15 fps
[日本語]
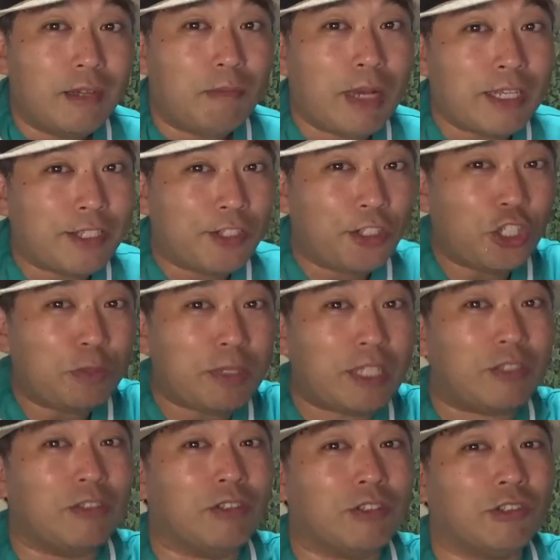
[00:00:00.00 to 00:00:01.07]
真正
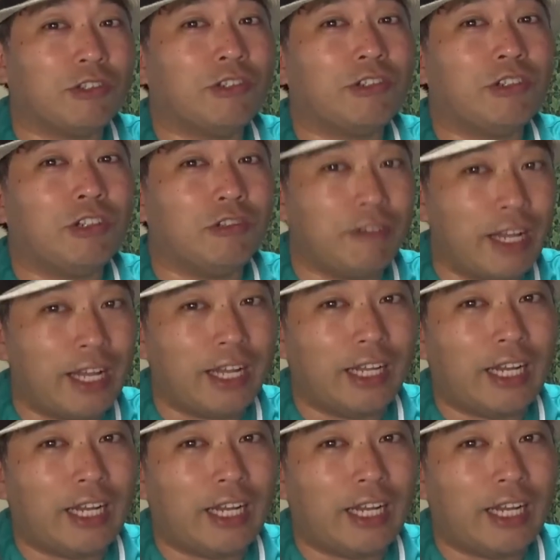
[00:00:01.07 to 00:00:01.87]
面のところは、